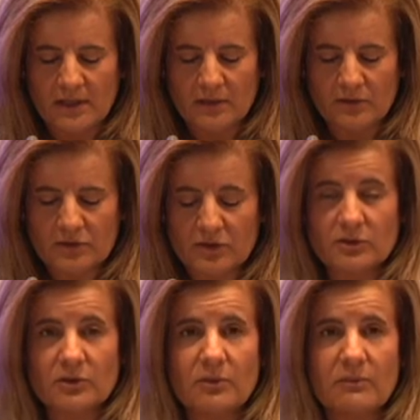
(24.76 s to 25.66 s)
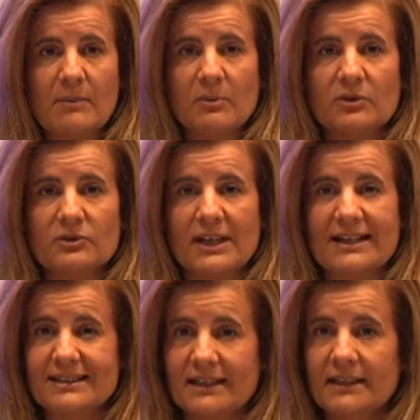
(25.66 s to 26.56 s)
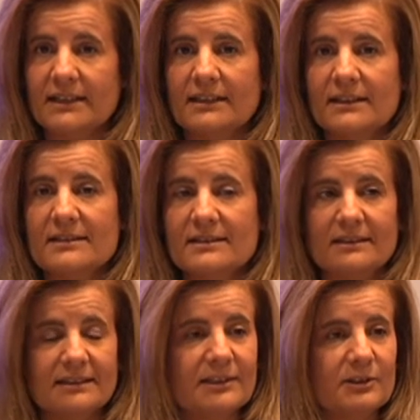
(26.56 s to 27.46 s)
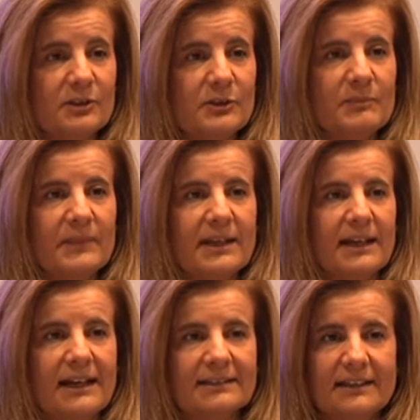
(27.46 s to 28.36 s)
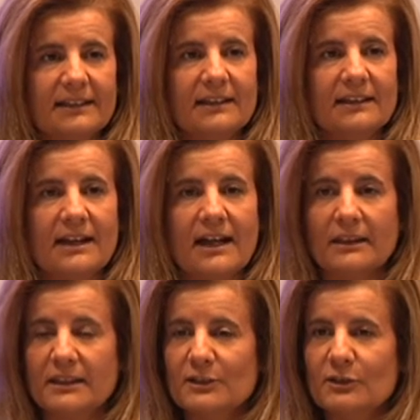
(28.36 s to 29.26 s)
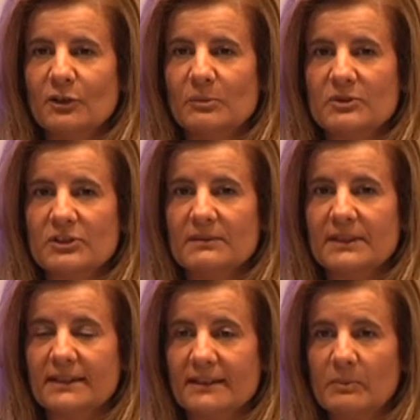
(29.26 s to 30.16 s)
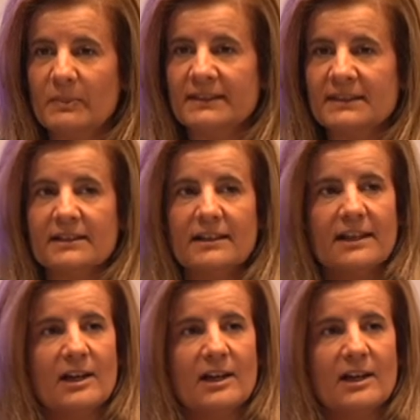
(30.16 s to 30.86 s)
Nosotros vamos a seguir insistiendo a seguir haciendo lo posible desde España